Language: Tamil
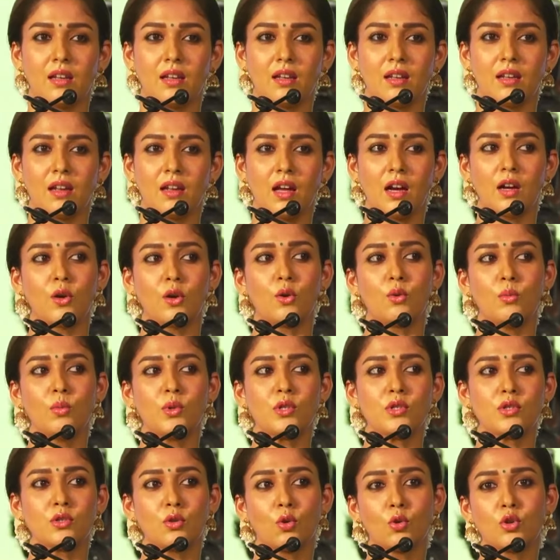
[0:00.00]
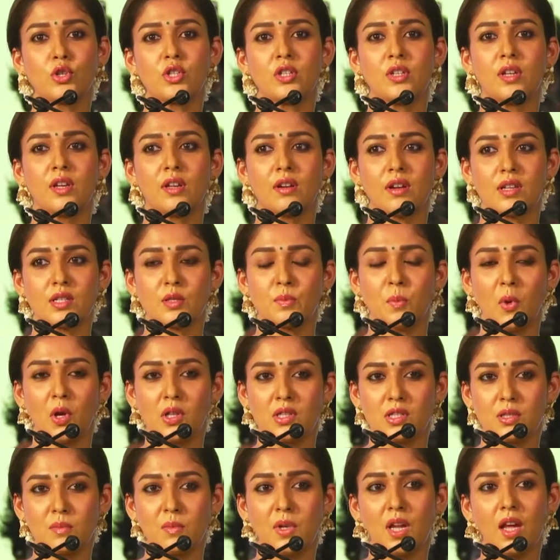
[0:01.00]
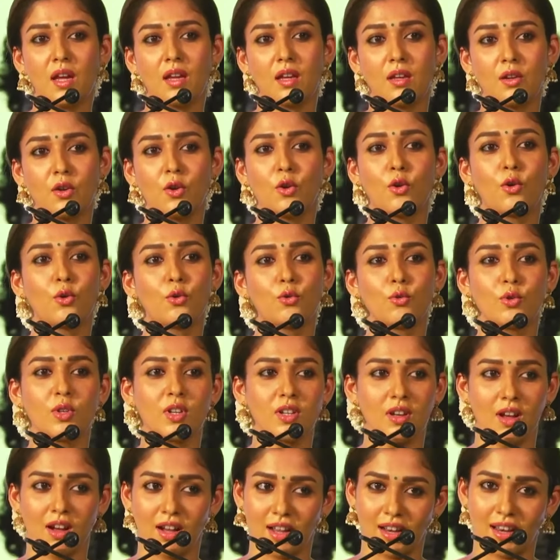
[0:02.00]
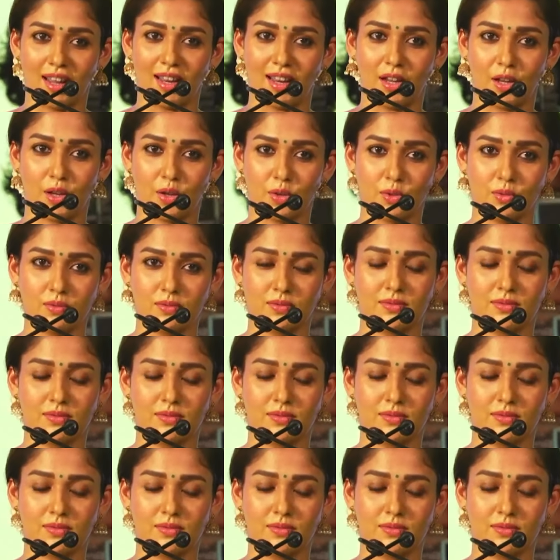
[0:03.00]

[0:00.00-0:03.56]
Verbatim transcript: நாங்கள் ரொம்ப சோஷியலி ரெஸ்பான்சிபிளாக இருக்கணும்னு நாங்கள் நினைக்கிறோம்